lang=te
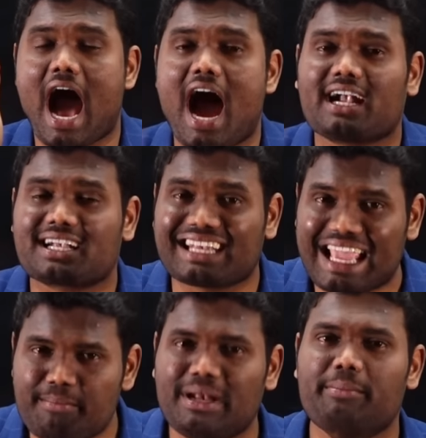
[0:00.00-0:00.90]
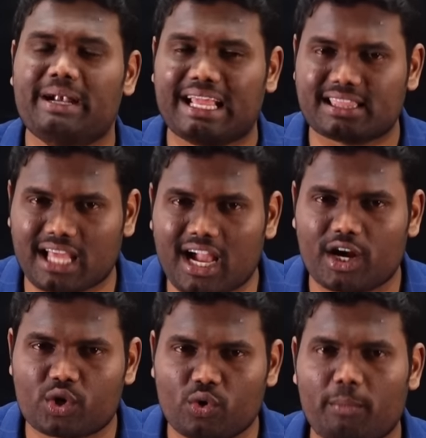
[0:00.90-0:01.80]
ఆ టైం లిమిట్కి
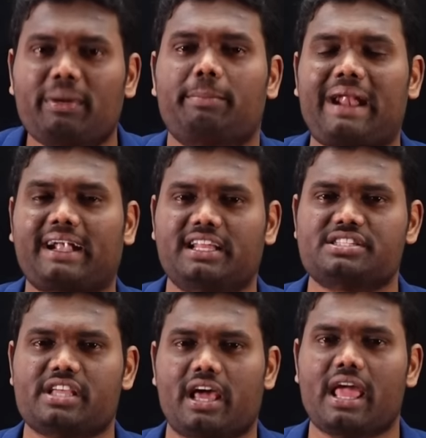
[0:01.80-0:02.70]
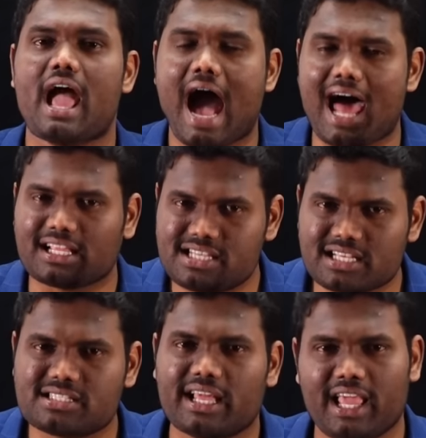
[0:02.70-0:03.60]
తగ్గట్టు మీరు ప్రాక్టీస్ చేయాలి అలా
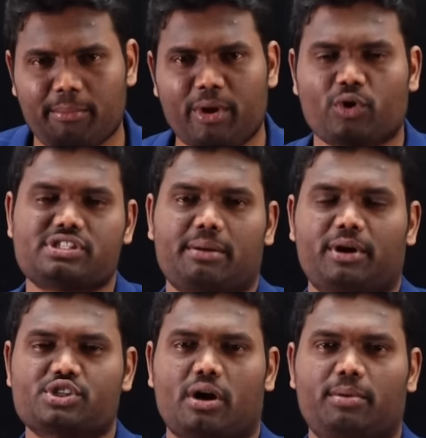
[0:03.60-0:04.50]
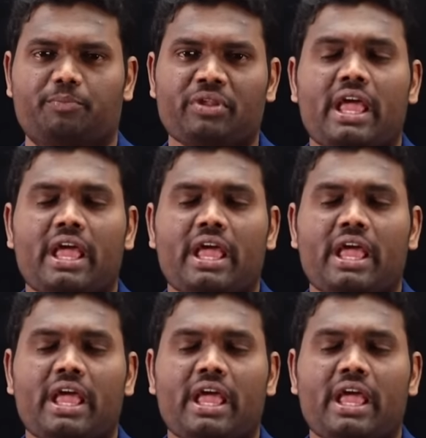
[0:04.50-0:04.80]
చేస్తేనే మీకు వస్తాయి అనమాట జాబ్లు